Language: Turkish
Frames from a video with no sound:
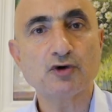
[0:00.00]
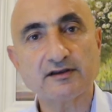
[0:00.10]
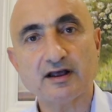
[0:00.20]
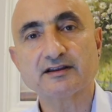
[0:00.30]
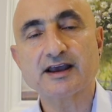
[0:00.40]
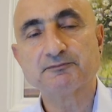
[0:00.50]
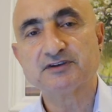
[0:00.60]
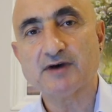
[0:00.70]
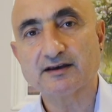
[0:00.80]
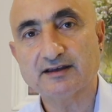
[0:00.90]
Bu kanalda
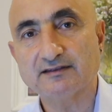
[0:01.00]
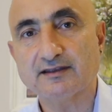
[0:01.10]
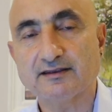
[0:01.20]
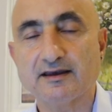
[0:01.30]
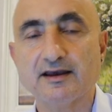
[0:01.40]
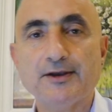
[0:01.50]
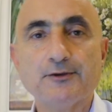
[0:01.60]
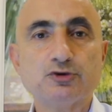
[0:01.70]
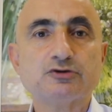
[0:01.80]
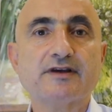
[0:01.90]
yaptığım ankette de
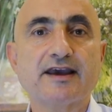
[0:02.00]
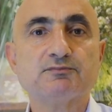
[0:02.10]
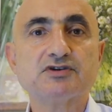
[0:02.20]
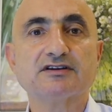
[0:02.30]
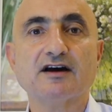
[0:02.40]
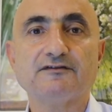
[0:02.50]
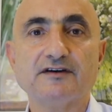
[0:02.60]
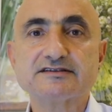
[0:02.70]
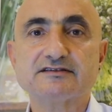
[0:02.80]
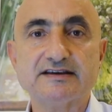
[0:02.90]
%70'den
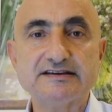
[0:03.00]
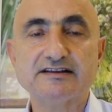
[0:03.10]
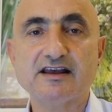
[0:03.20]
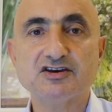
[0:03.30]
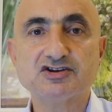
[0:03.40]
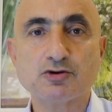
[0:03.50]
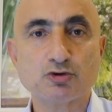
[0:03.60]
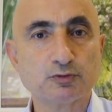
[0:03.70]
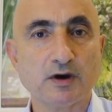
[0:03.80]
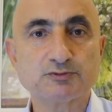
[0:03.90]
fazla izleyici
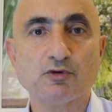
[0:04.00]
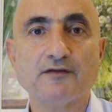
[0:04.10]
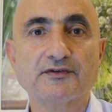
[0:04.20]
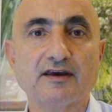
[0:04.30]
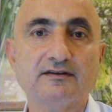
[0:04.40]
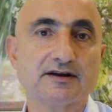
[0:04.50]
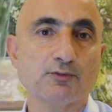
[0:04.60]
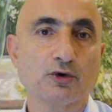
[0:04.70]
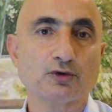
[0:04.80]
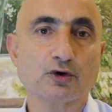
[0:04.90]
100 bas puanlık indirim
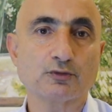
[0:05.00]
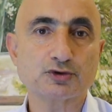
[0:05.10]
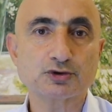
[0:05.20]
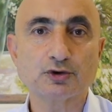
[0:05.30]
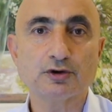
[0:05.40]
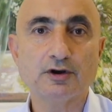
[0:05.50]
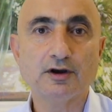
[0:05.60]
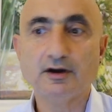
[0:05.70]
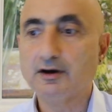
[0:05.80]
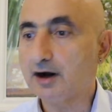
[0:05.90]
öngörmüştü.
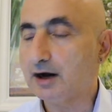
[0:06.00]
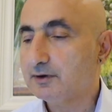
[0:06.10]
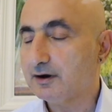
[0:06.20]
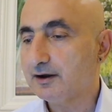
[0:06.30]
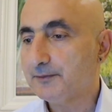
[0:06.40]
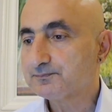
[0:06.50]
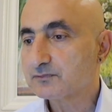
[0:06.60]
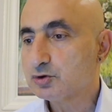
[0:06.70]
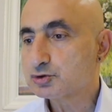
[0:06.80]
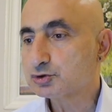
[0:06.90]
Ama
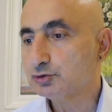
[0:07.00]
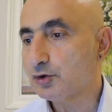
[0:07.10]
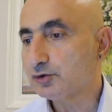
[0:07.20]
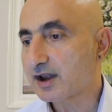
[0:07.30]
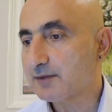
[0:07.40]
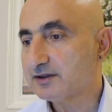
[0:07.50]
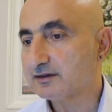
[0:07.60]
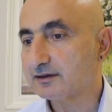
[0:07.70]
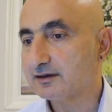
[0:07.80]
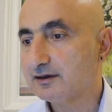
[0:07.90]
şunu
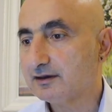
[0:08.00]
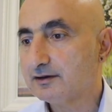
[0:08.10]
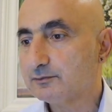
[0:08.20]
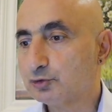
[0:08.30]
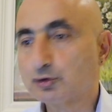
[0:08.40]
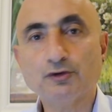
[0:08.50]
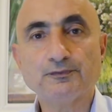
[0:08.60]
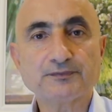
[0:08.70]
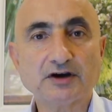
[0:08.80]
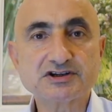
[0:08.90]
öngöremedik.
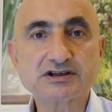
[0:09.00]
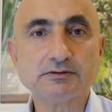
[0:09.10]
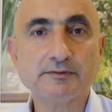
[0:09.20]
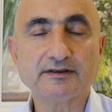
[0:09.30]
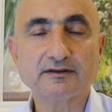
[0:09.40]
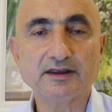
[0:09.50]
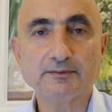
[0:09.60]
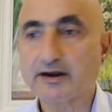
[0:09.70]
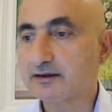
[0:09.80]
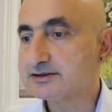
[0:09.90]
Bugün açıklama metninde
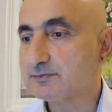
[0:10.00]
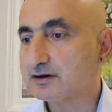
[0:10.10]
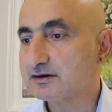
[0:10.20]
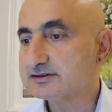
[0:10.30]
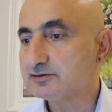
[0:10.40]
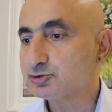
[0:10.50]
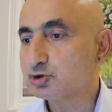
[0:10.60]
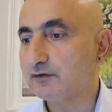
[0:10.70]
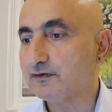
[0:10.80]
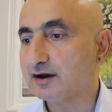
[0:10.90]
Merkez Bankası'nın
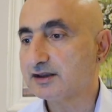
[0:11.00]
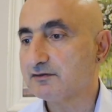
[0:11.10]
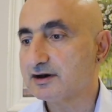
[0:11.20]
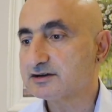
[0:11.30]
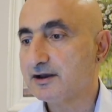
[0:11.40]
şu ifade var.